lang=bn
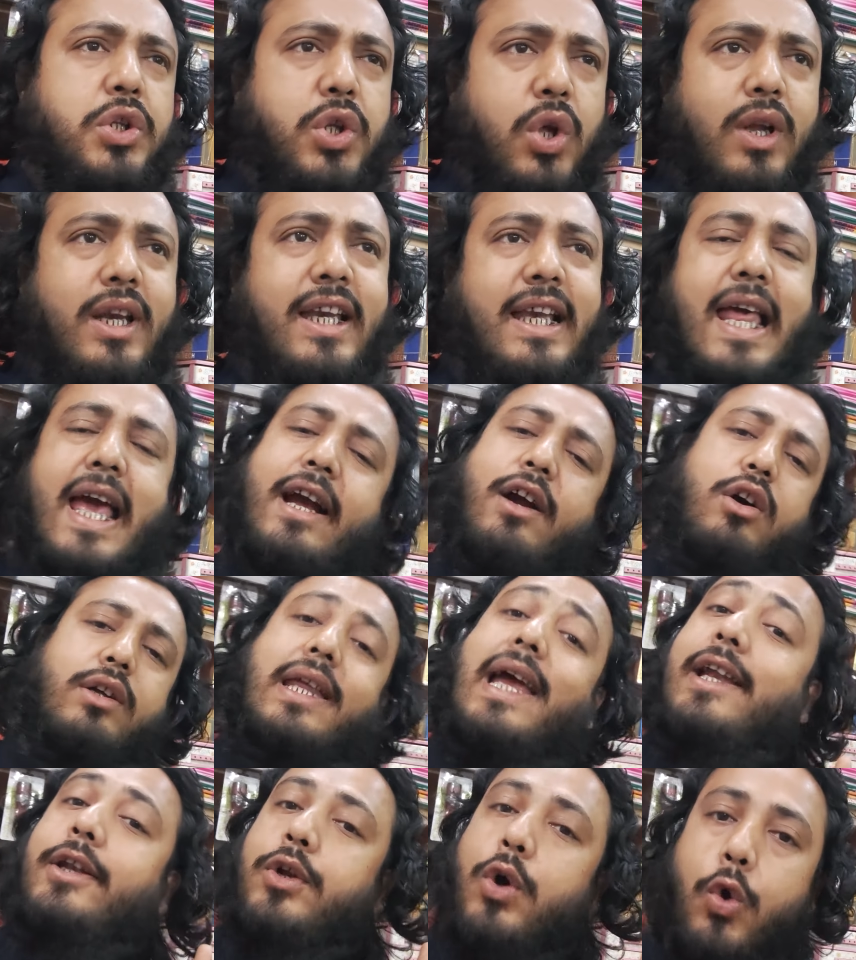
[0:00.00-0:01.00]
দলিল এক
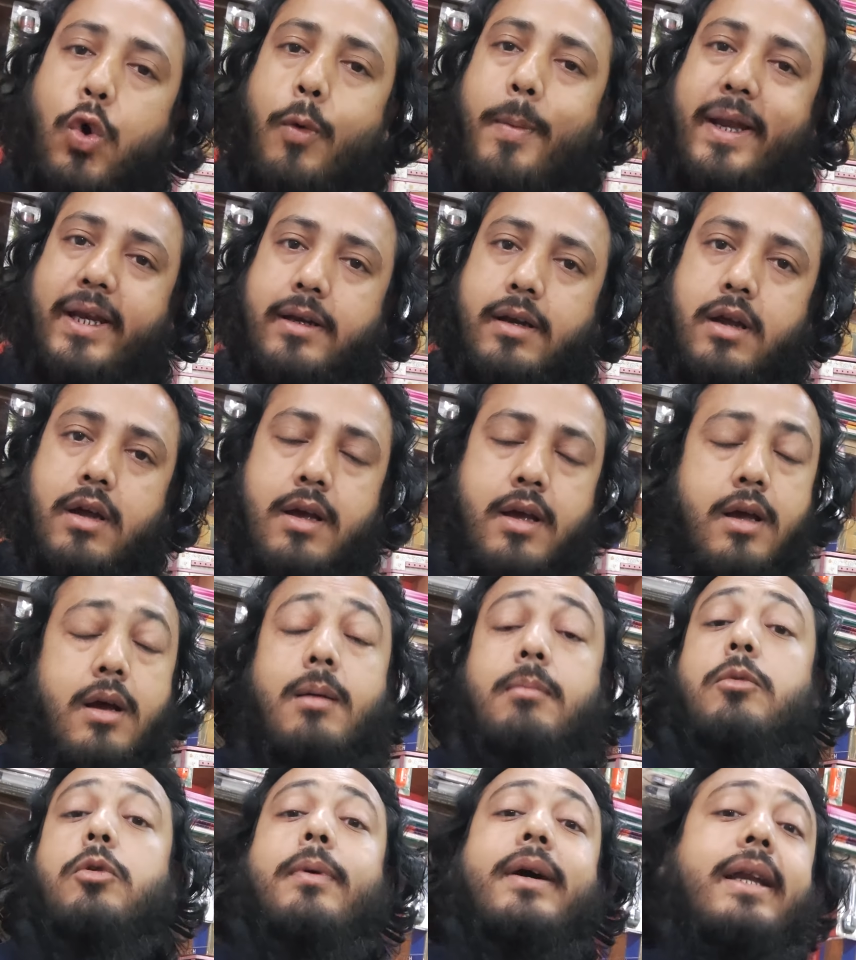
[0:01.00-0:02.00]
কথায় ডকুমেন্ট
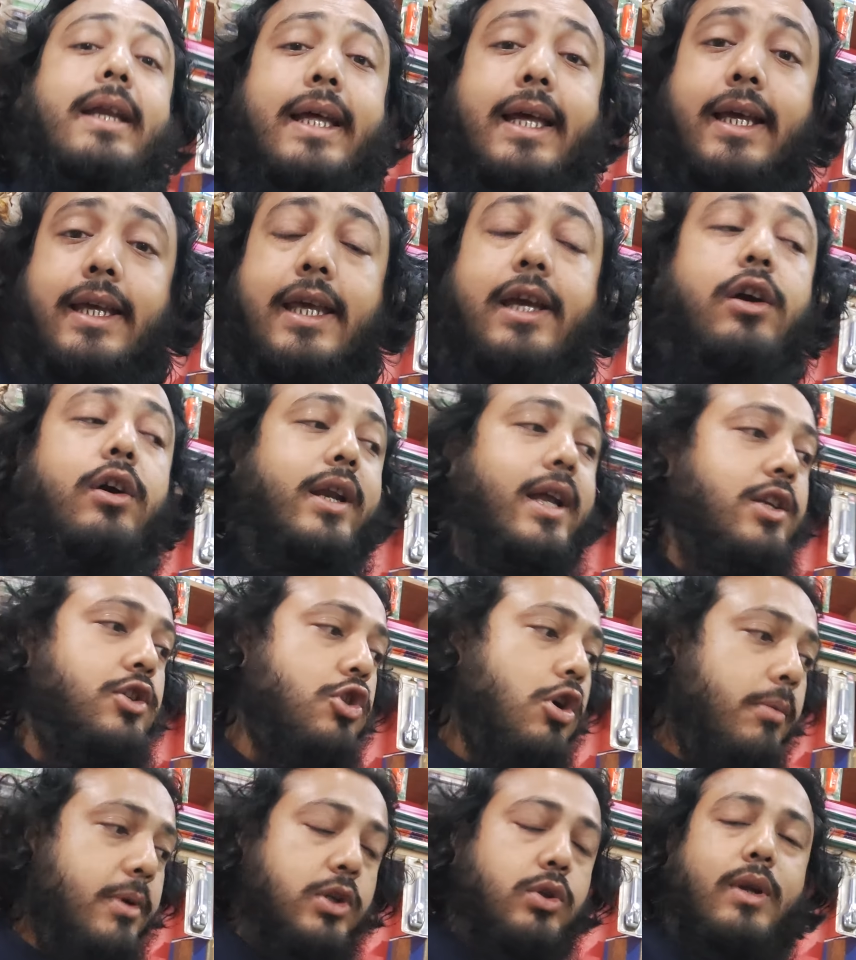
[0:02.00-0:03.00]
মোবাইলে কি করে
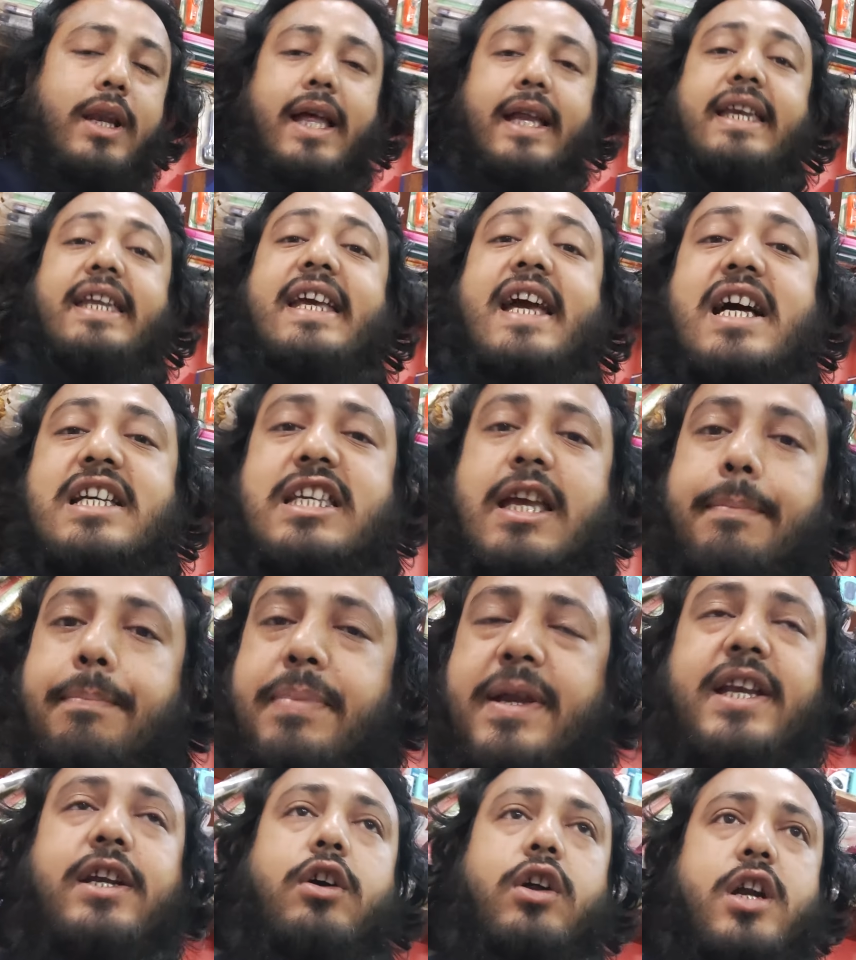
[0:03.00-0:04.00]
ছবি তুলে নিয়ে আসে
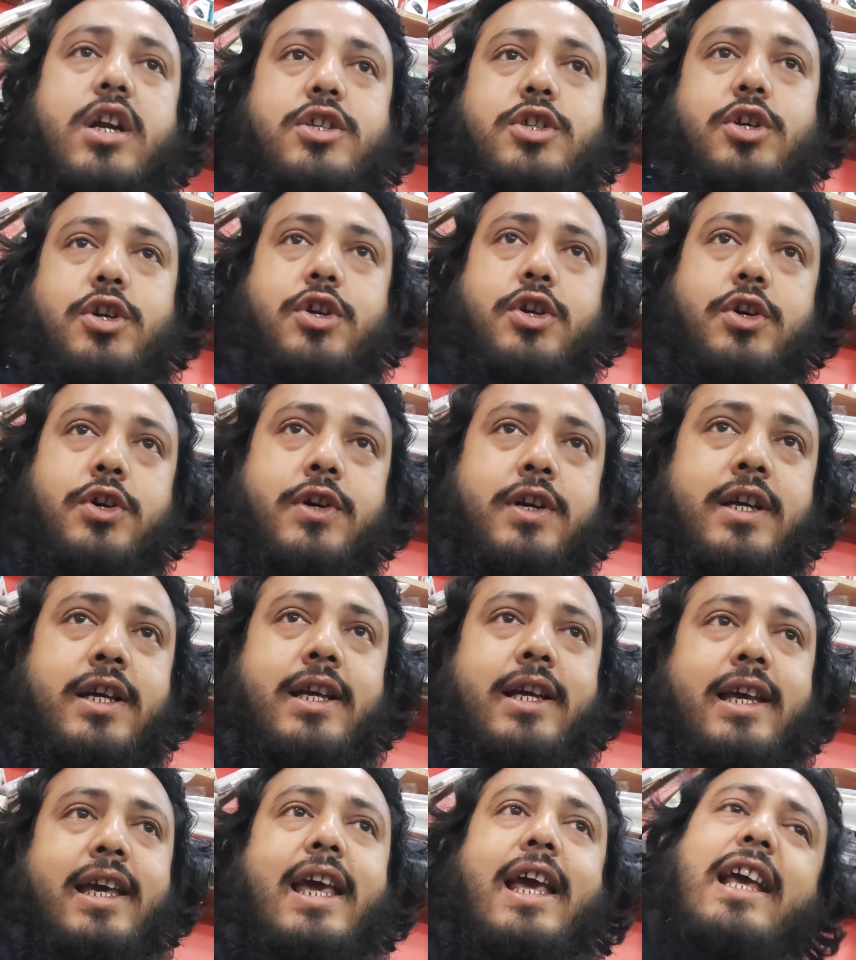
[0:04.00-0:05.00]
প্রিন্ট করার জন্য
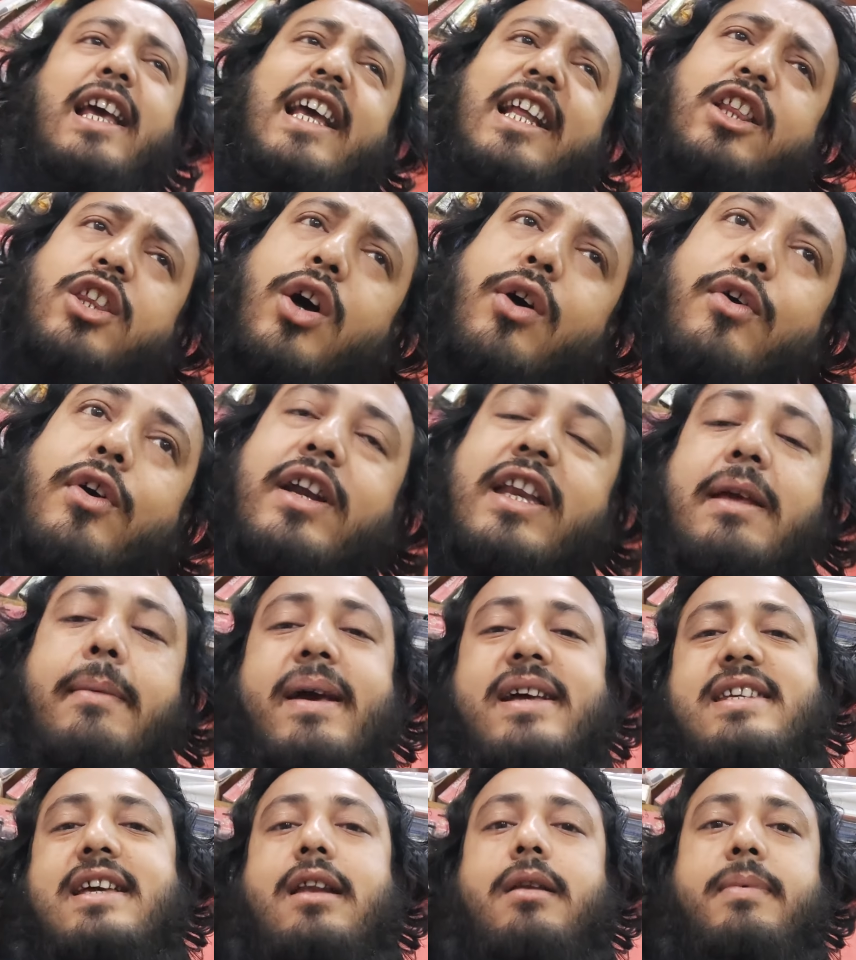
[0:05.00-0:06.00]
এই তখনই
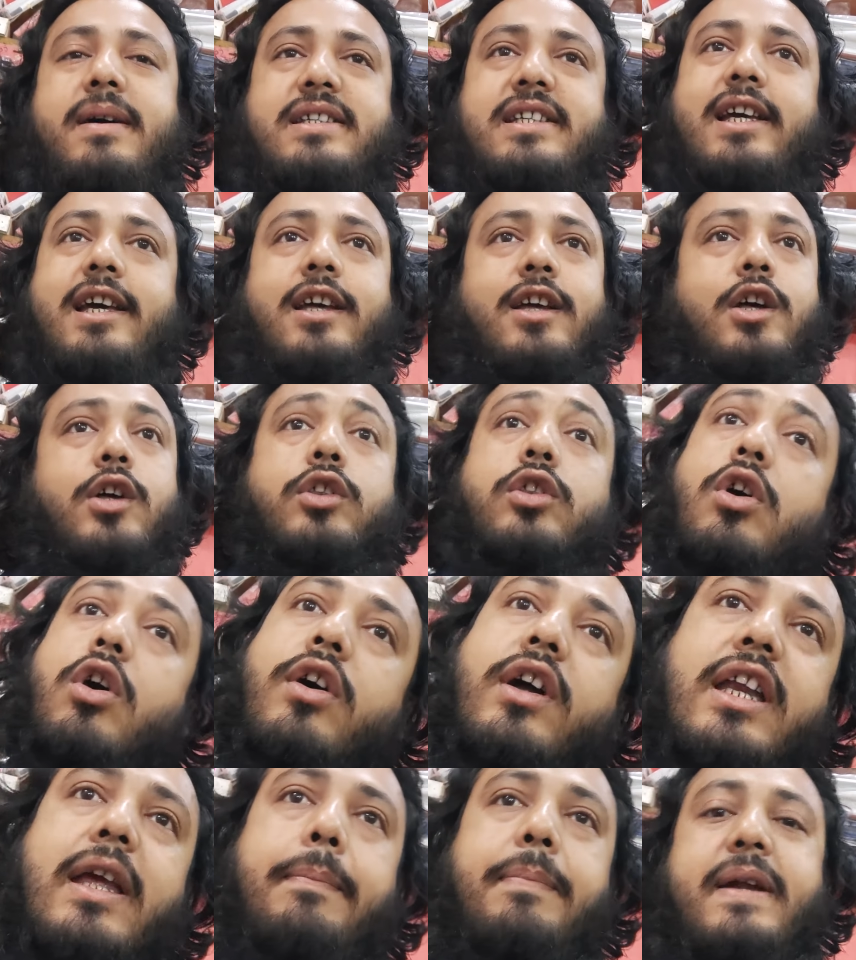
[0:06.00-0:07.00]
ভেজাল বাজে
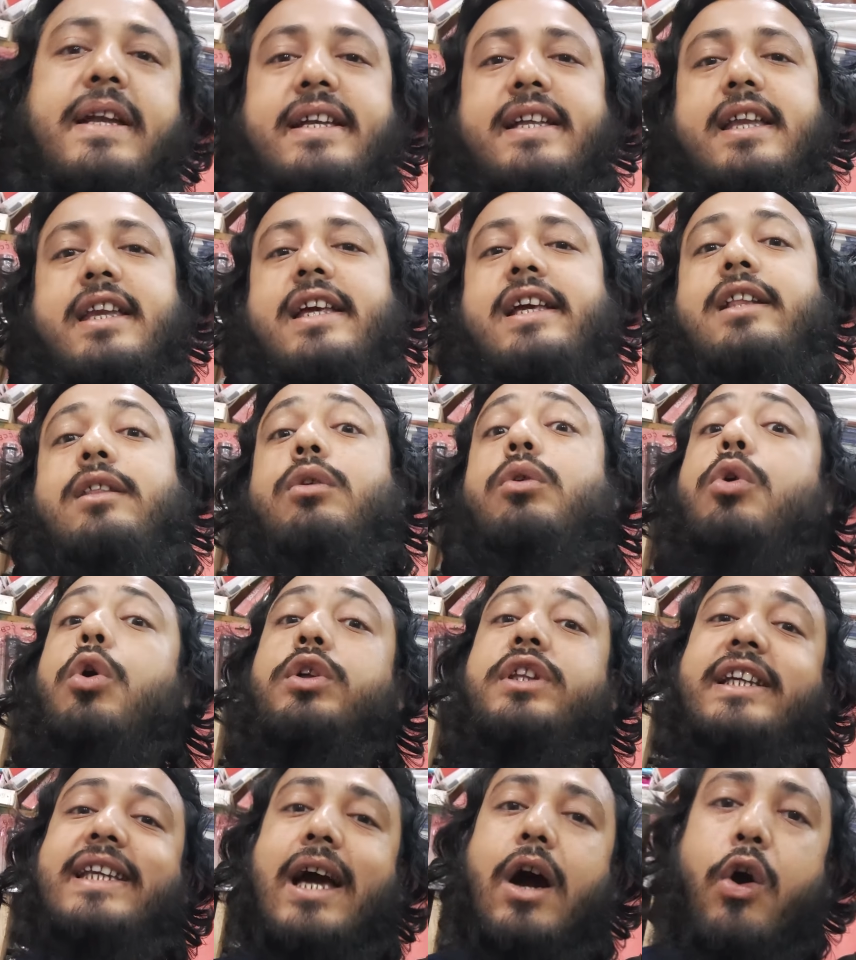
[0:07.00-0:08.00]
তখনই প্রিন্টারে কিন্তু
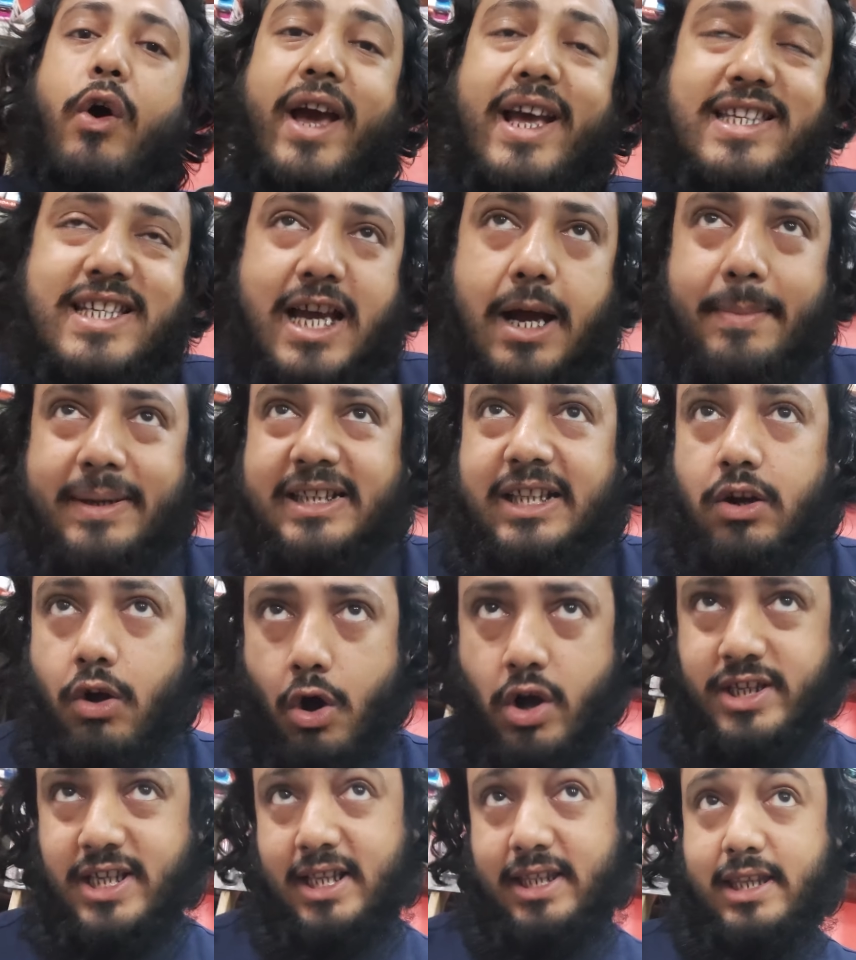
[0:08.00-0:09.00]
ক্ষতিটা হয়ে যায় আমাদের
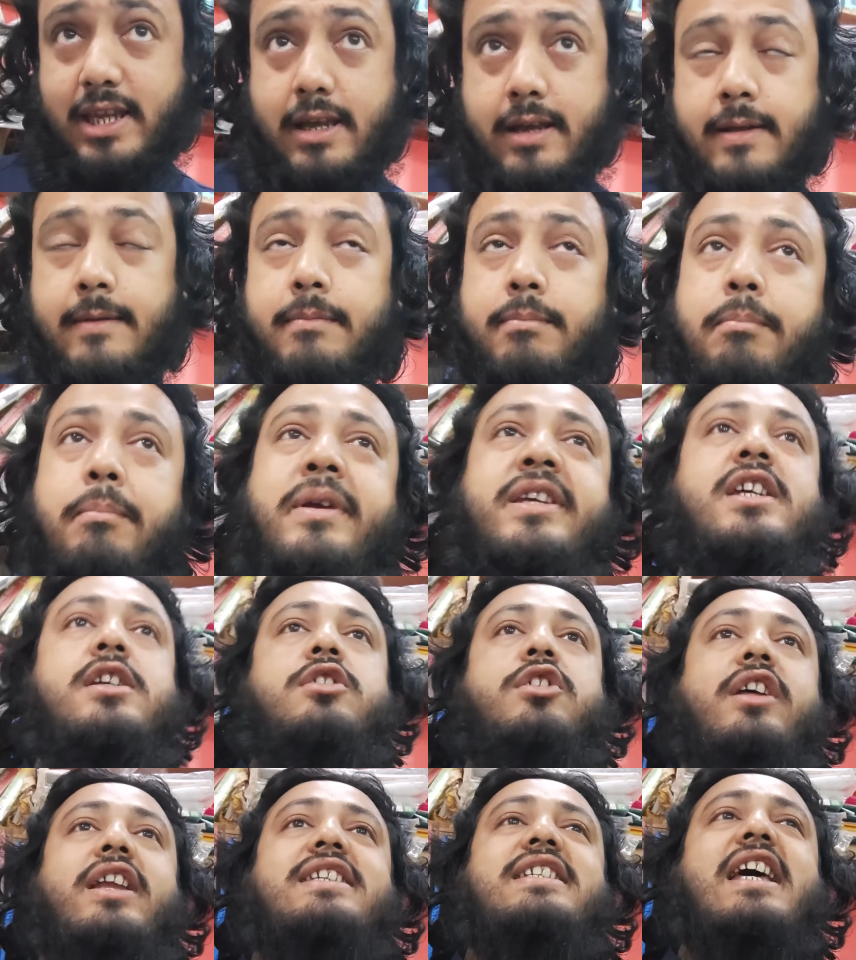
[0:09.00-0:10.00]
অজান্তে বিশেষ
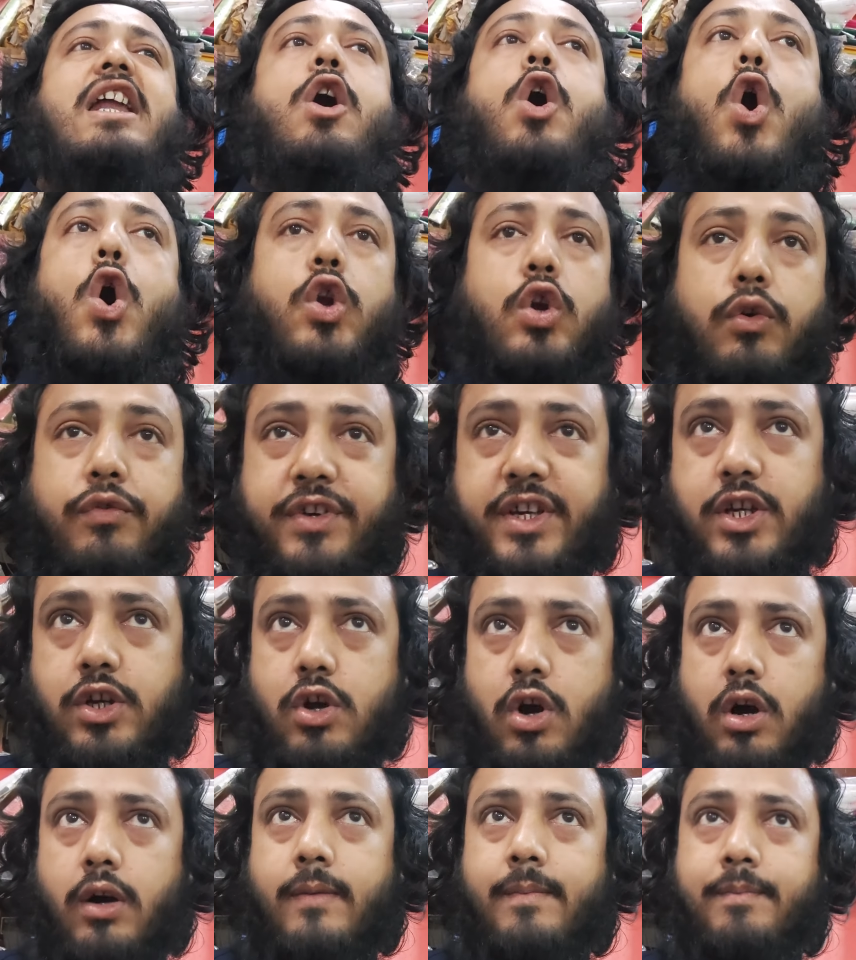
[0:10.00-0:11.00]
করে যারা অনভিজ্ঞ